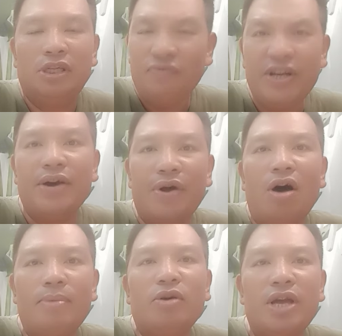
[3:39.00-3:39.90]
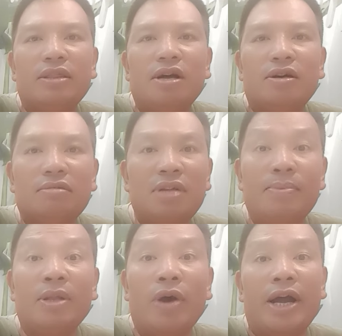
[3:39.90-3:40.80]
chính vì điều đó mới có hiện tượng
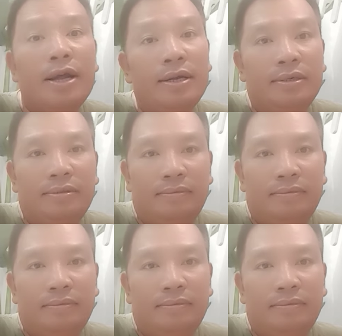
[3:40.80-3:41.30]
thích minh tuệ đấy